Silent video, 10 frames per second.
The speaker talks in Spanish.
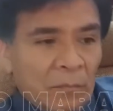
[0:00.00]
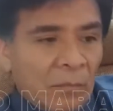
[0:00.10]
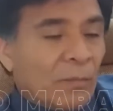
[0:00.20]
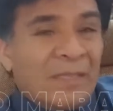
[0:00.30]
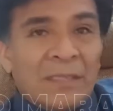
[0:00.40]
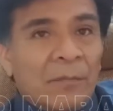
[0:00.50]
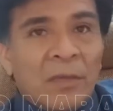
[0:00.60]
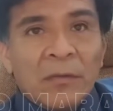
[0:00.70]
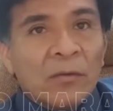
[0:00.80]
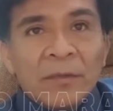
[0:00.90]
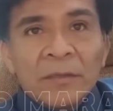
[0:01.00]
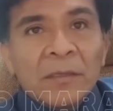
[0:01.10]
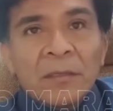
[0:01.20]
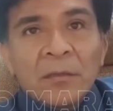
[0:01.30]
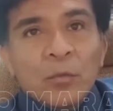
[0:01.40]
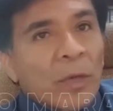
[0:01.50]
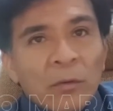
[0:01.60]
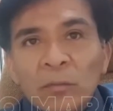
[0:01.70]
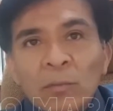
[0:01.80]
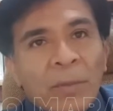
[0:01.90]
un pensamiento dice, no
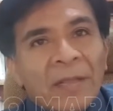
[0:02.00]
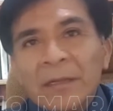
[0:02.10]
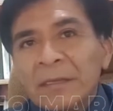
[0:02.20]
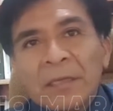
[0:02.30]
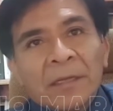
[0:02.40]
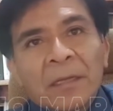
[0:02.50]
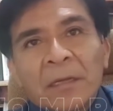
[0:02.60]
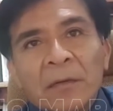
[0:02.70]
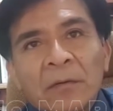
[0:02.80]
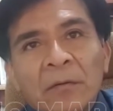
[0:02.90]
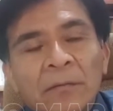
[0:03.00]
hay un plan estratégico.